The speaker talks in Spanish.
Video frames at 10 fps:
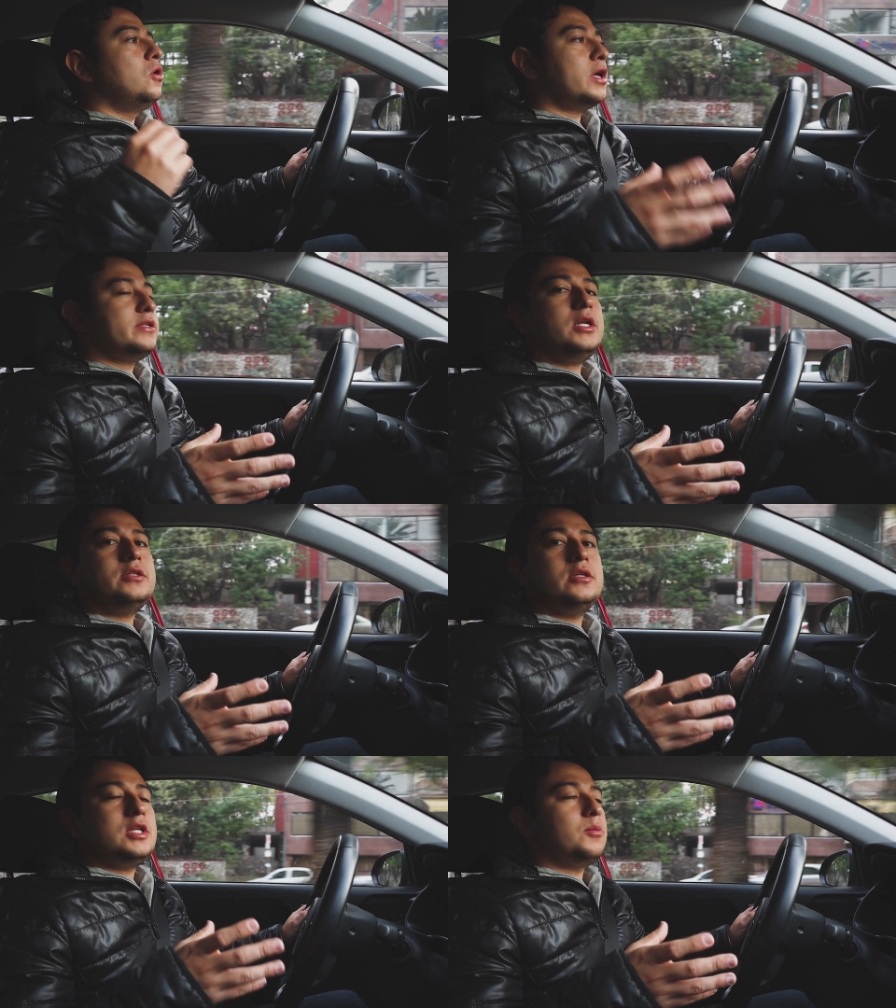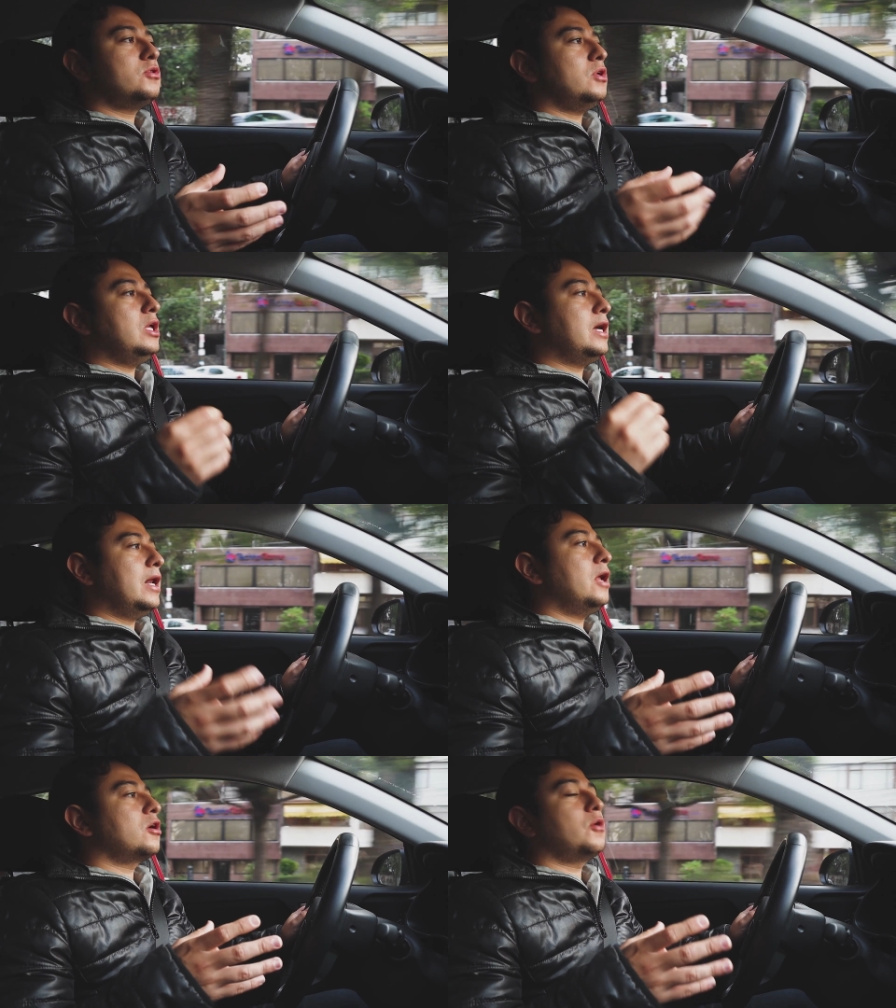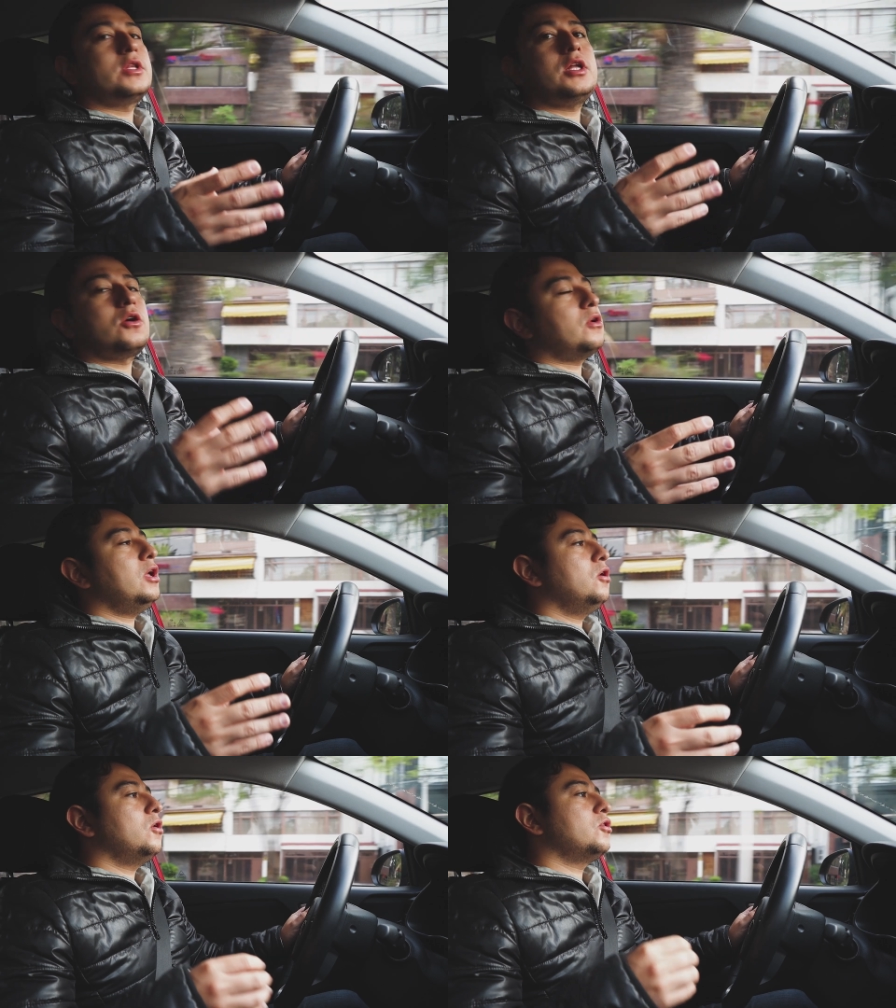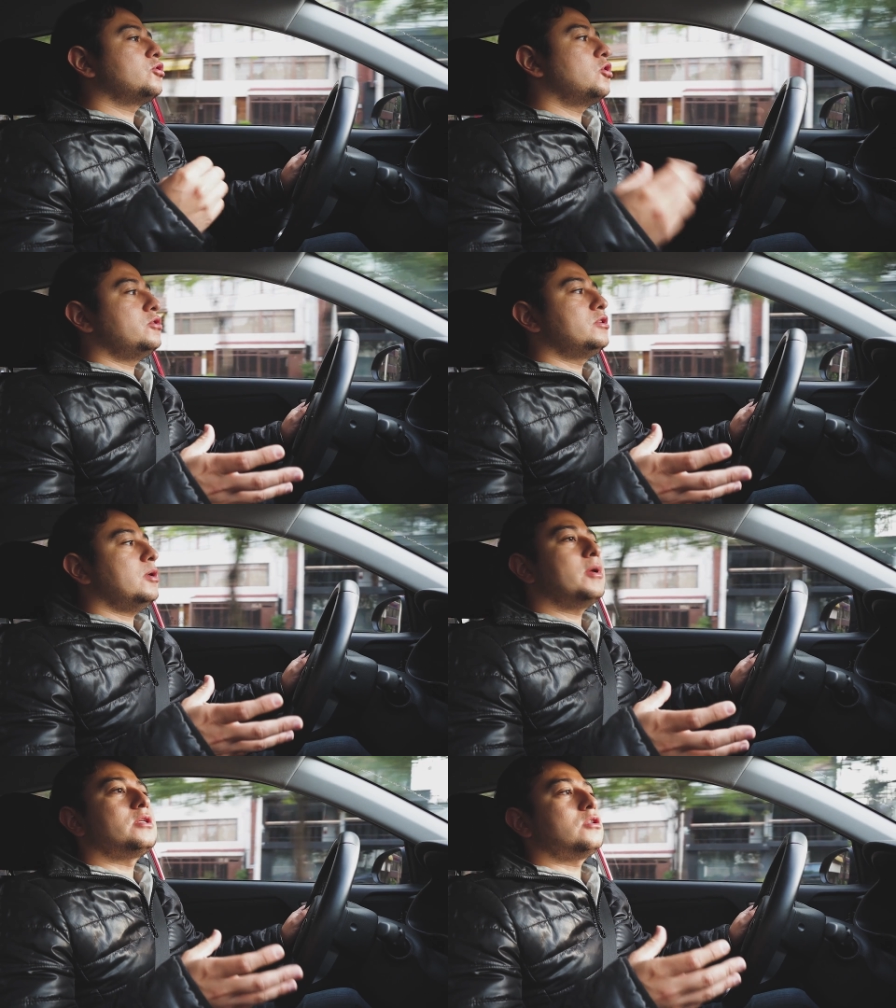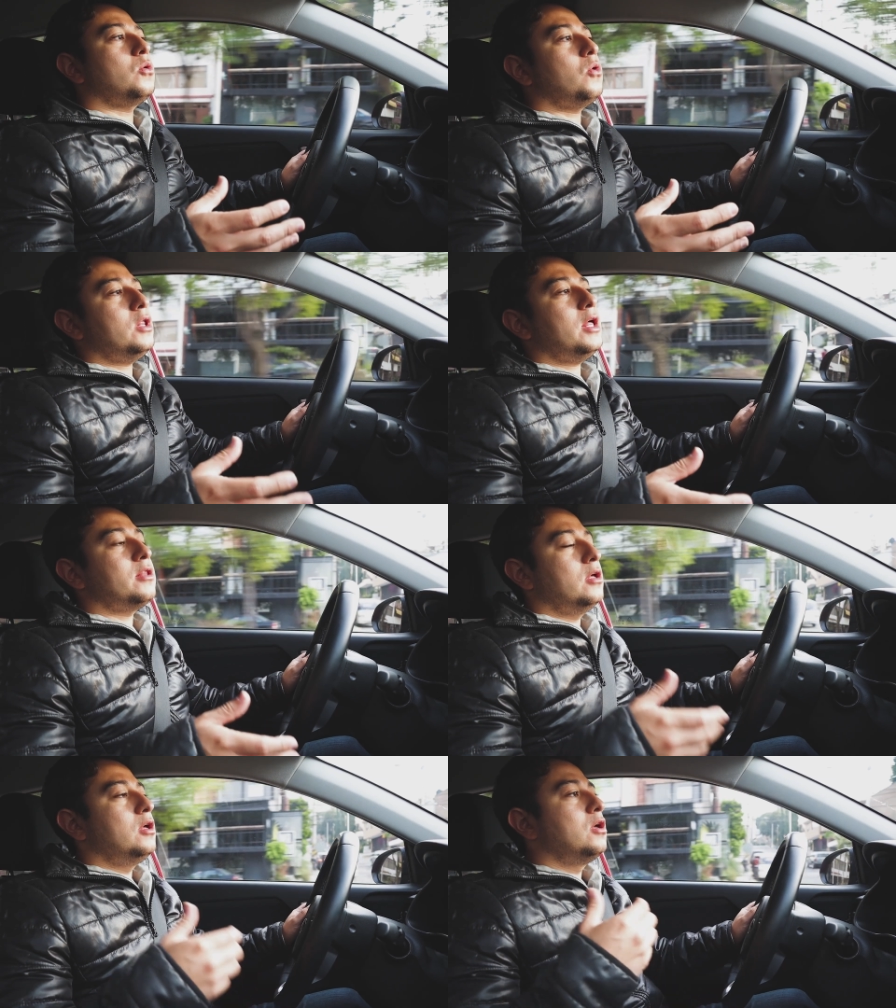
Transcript: Lo que sí necesitamos, y claro que cuenta con ello, son los sistemas de seguridad.